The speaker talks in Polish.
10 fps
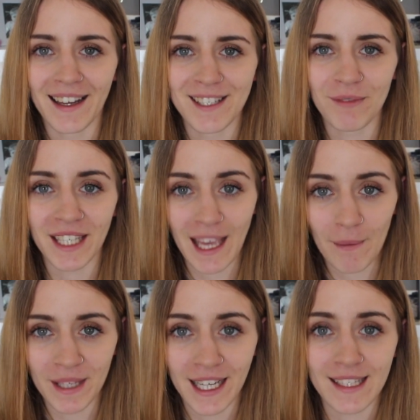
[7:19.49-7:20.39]
Są takie
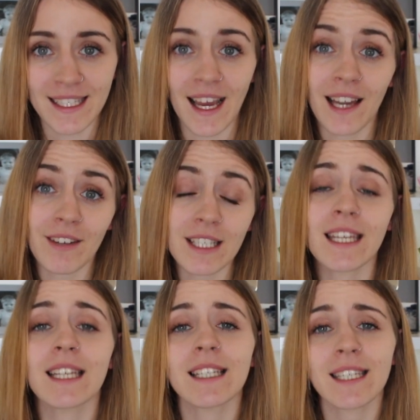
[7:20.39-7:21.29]
aplikacje, ale
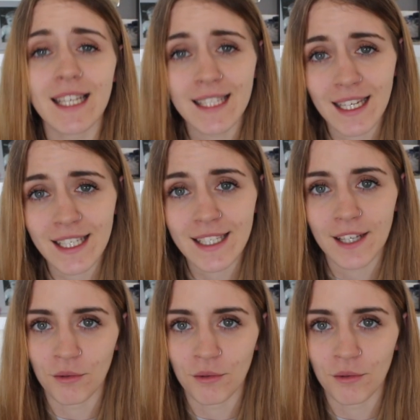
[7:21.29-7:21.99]
właśnie jeśli nie znaliście,